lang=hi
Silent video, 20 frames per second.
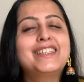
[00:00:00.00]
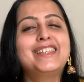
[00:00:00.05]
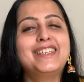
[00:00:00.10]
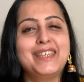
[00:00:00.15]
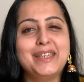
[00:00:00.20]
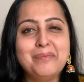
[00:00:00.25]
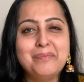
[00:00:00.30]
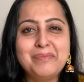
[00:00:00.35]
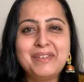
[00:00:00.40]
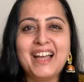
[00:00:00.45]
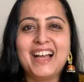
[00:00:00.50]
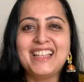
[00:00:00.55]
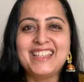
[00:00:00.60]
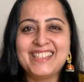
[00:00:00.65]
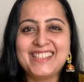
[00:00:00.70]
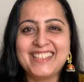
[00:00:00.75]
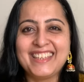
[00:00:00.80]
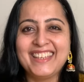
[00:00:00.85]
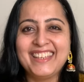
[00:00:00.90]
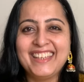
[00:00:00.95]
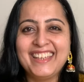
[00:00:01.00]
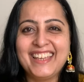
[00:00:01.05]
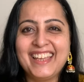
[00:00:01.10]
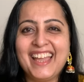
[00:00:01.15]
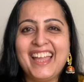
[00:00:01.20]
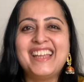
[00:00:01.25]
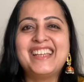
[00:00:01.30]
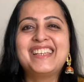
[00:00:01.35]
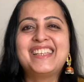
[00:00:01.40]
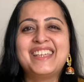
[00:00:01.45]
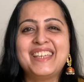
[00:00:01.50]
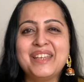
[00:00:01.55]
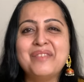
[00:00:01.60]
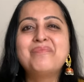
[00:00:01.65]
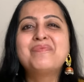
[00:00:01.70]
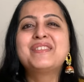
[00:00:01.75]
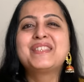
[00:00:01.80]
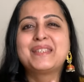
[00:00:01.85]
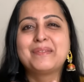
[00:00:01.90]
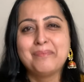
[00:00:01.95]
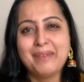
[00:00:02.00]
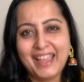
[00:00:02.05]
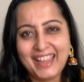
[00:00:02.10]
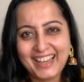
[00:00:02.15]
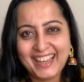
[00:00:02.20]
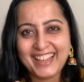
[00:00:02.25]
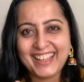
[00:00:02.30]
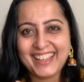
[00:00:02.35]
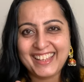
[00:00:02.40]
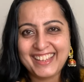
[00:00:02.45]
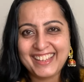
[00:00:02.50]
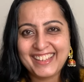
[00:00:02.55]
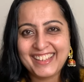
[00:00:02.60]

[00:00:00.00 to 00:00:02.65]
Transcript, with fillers: कीप डांसिंग एंड कीप स्माइलिंग